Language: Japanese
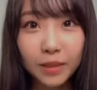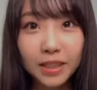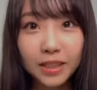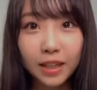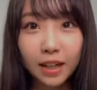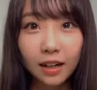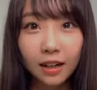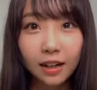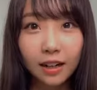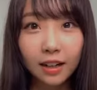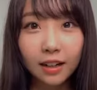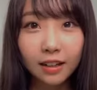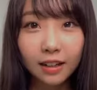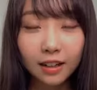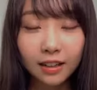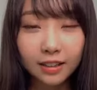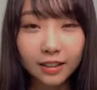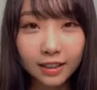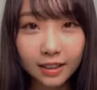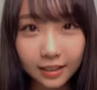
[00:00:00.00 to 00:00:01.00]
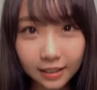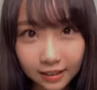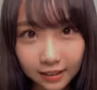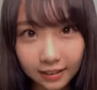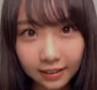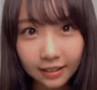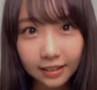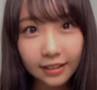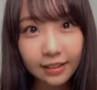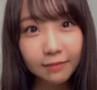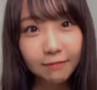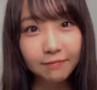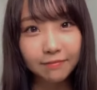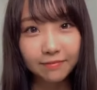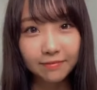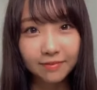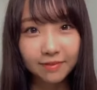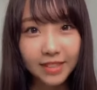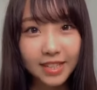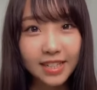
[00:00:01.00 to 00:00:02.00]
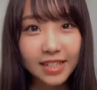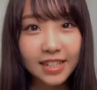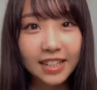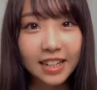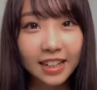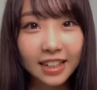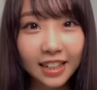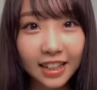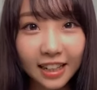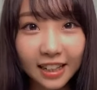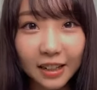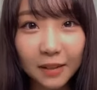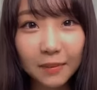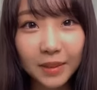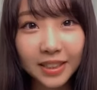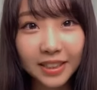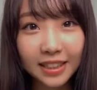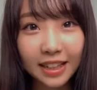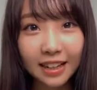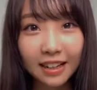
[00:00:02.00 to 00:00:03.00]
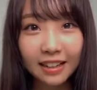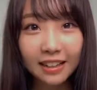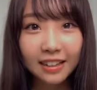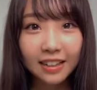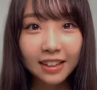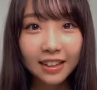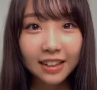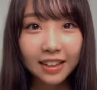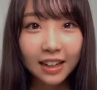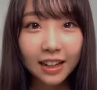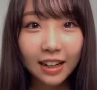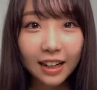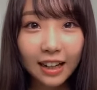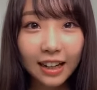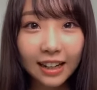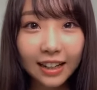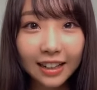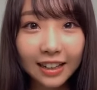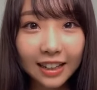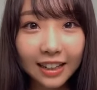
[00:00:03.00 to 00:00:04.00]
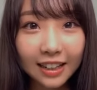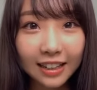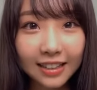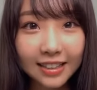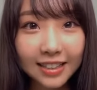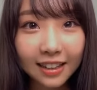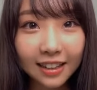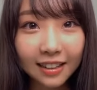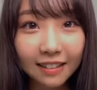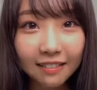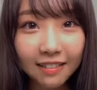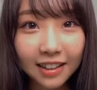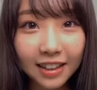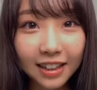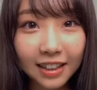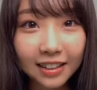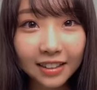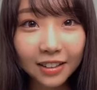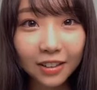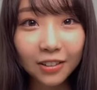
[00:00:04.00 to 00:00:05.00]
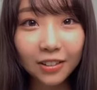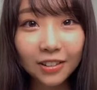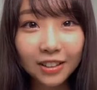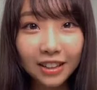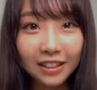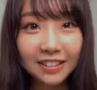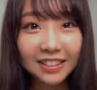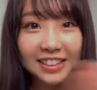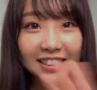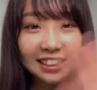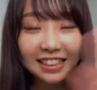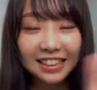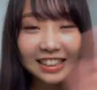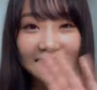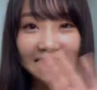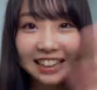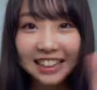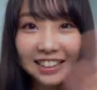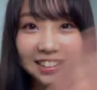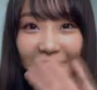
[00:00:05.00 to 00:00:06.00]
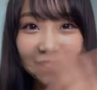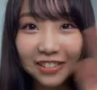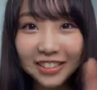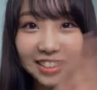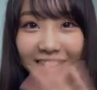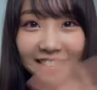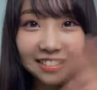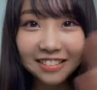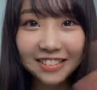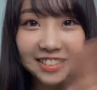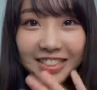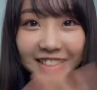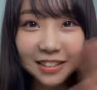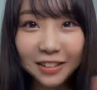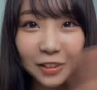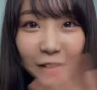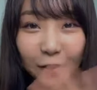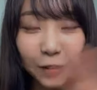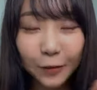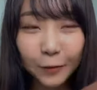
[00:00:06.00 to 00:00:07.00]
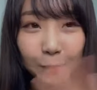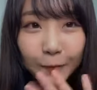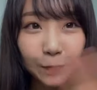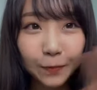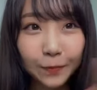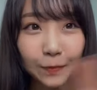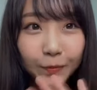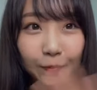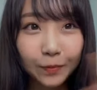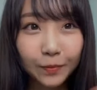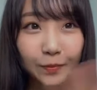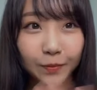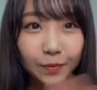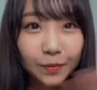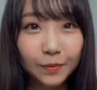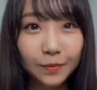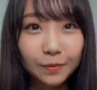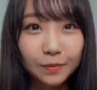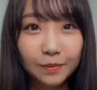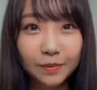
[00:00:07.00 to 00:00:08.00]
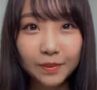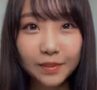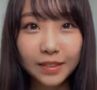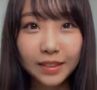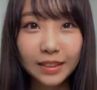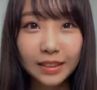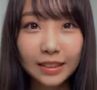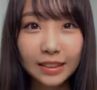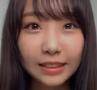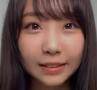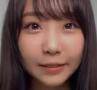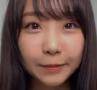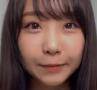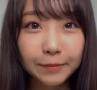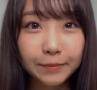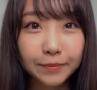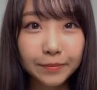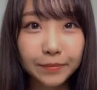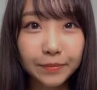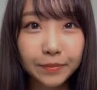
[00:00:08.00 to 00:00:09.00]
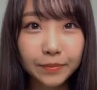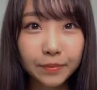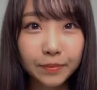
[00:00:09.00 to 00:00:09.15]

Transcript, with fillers: う目力ガンガンにさいていただきましたああやねんさっきもありがとう楽しかったありがとうこちらこそぐで行きたいね